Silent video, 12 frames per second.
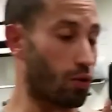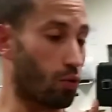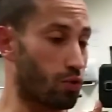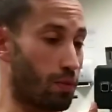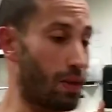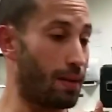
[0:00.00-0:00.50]

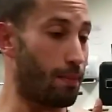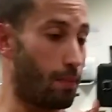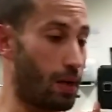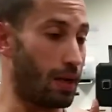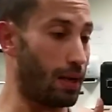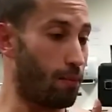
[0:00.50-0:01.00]
consommer
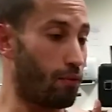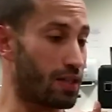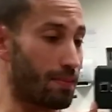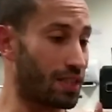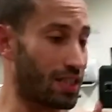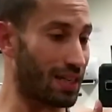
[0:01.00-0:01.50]
les
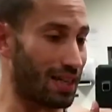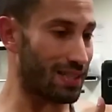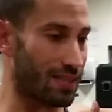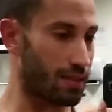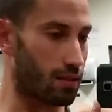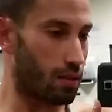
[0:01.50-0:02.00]
mauvaises matières
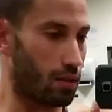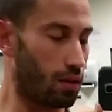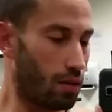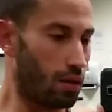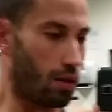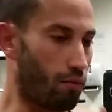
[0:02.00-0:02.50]
grasses.
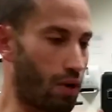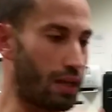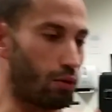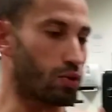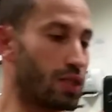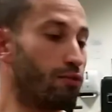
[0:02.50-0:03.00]
Voilà,
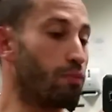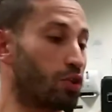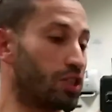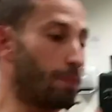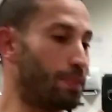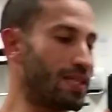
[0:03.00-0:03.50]
donc si vous
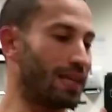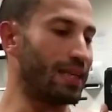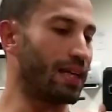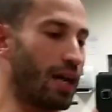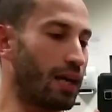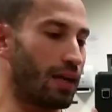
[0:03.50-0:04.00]
mangez des pizzas
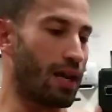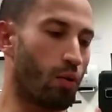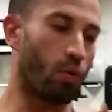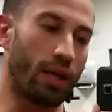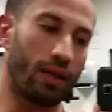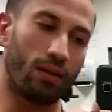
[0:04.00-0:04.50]
des Grecs, la
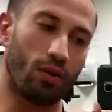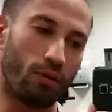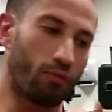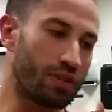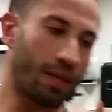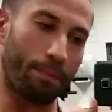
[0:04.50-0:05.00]
whey ne
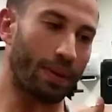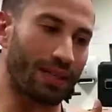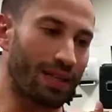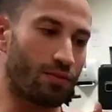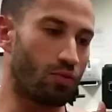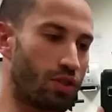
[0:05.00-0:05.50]
vous est pas
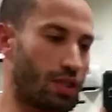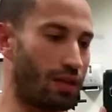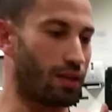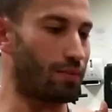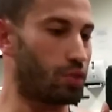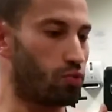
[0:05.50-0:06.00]
très utile,
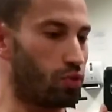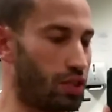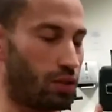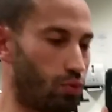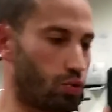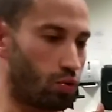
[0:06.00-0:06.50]
comme je vous le
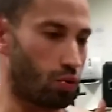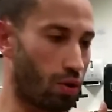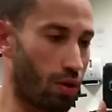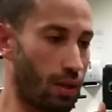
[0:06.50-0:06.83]
dis toujours.